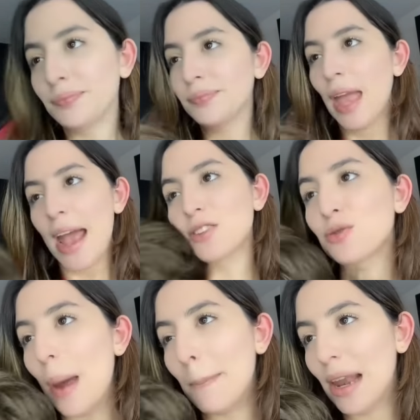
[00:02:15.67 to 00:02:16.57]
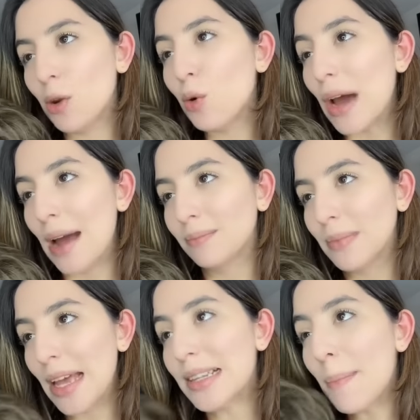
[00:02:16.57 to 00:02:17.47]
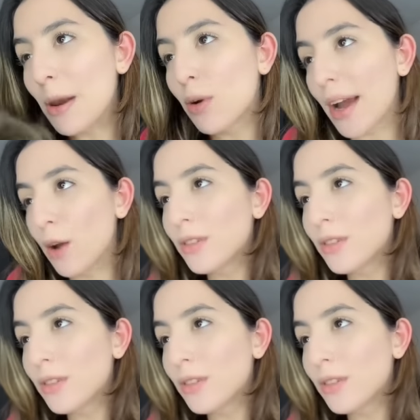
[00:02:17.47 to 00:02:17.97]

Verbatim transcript: es una peluca. Es la peluca que usa